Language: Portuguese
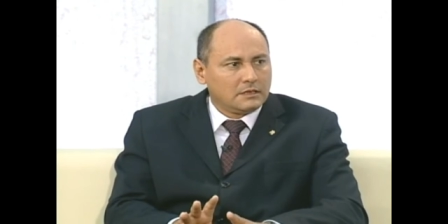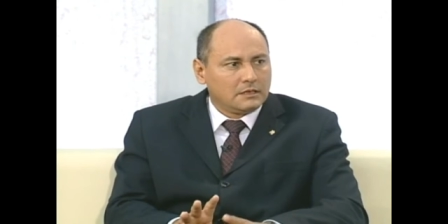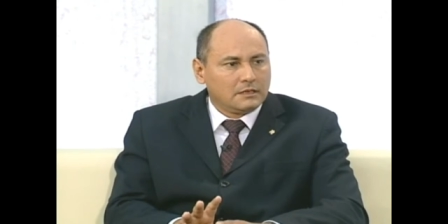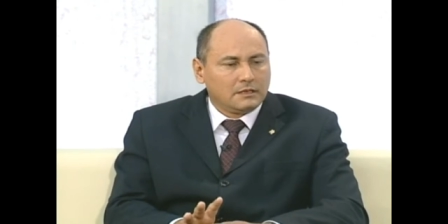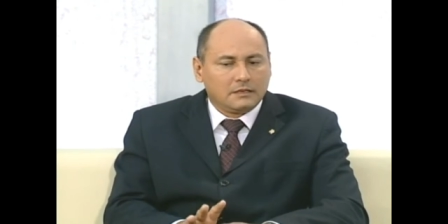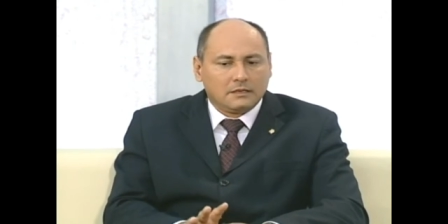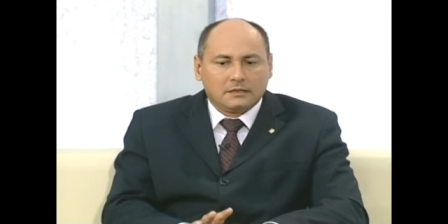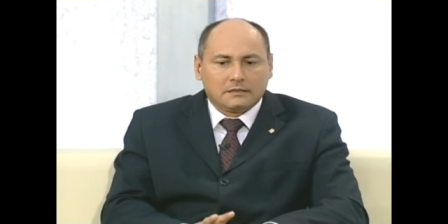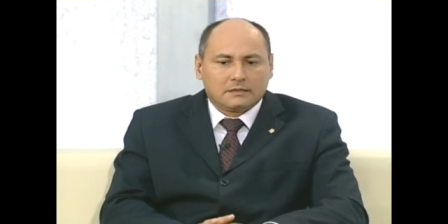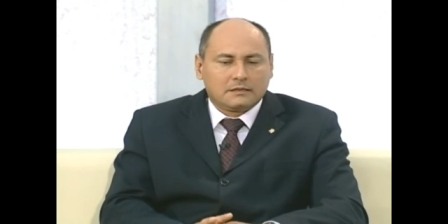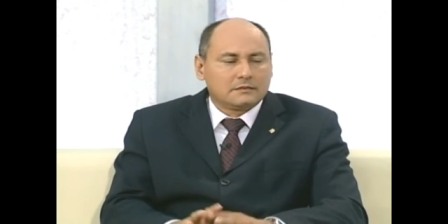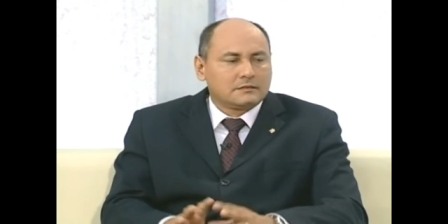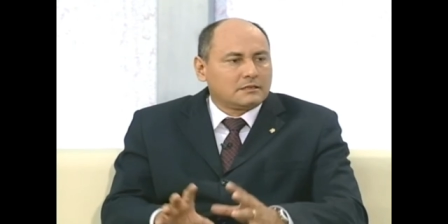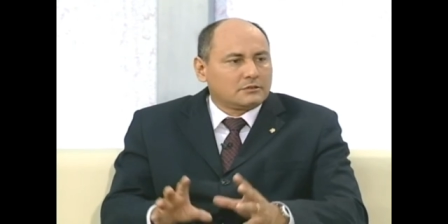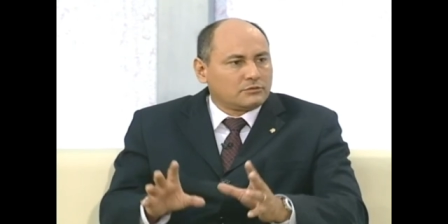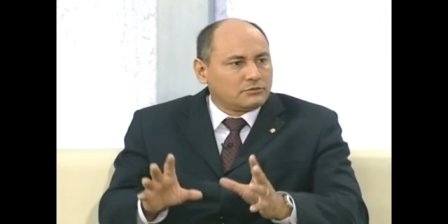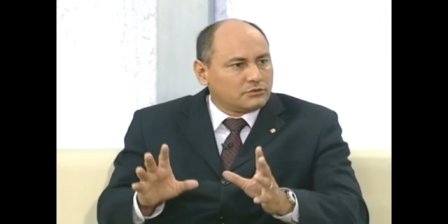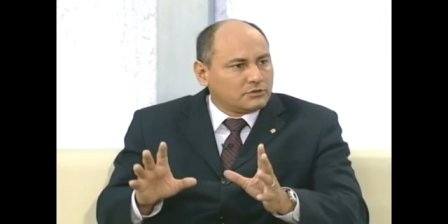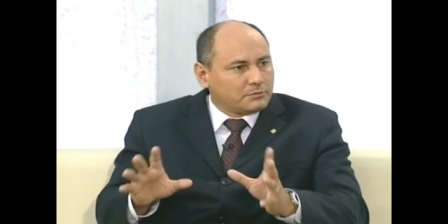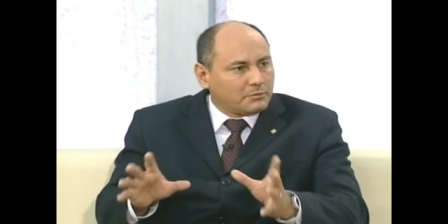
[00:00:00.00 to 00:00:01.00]
Uhum.
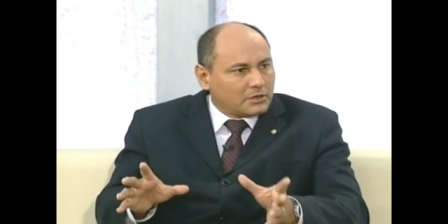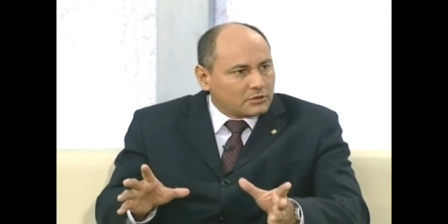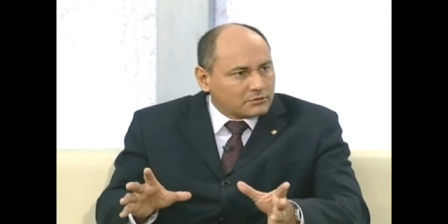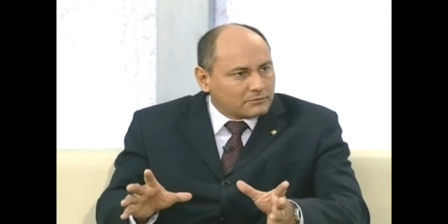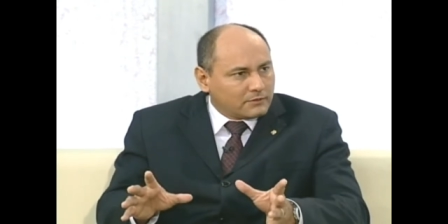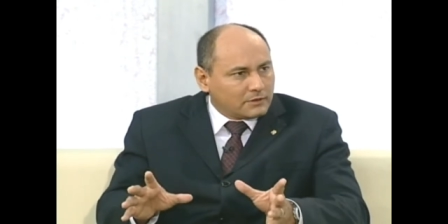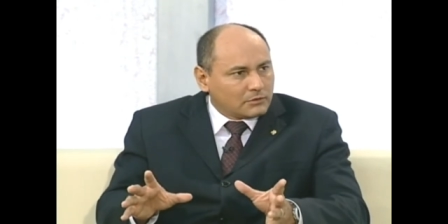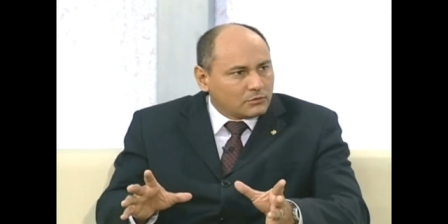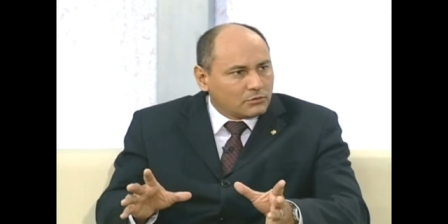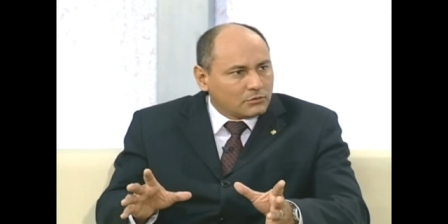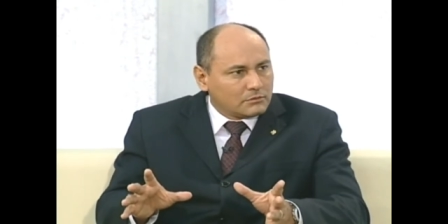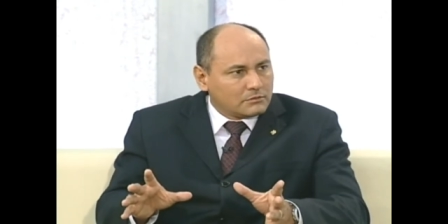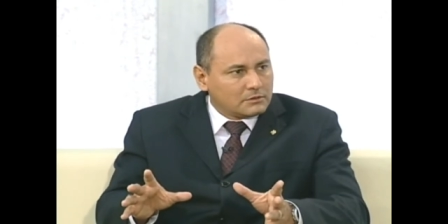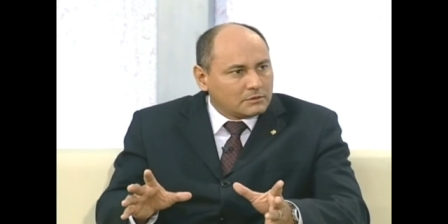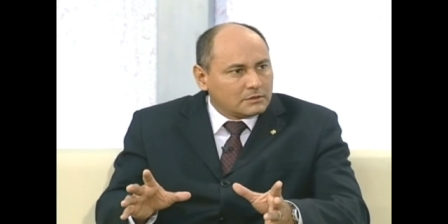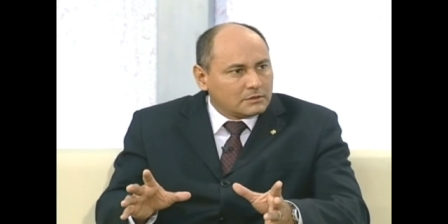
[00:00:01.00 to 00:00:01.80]
Transações de baixo valor